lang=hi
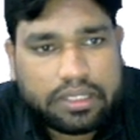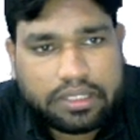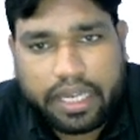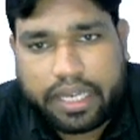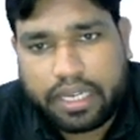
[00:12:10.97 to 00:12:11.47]

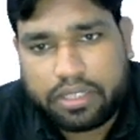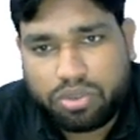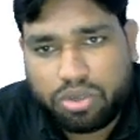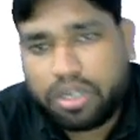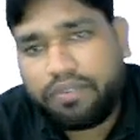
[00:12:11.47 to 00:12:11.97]
जाएगा
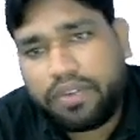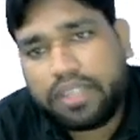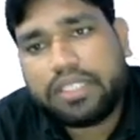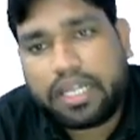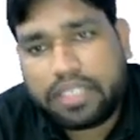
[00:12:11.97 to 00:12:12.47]
दोनों डिफरेंस
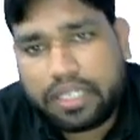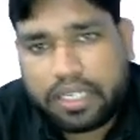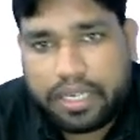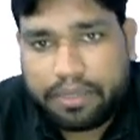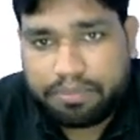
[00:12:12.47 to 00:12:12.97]
फ्रेंड्स याद रखिएगा